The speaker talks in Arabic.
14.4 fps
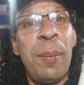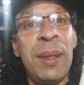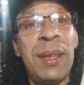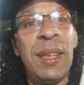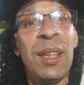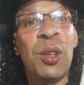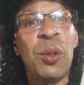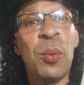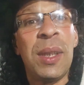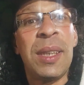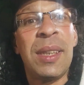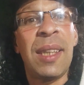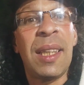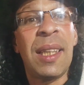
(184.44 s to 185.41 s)
مدينه
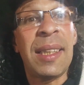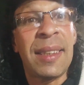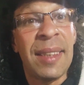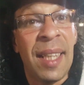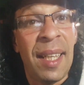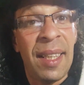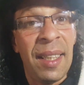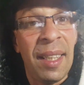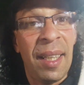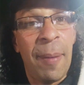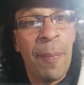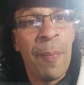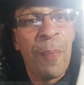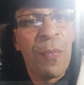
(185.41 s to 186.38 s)
وزن
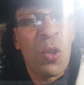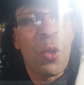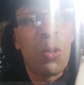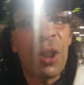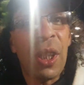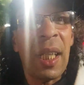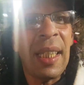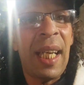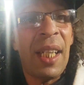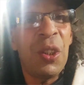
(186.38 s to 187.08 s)
غزاله وان شاء الله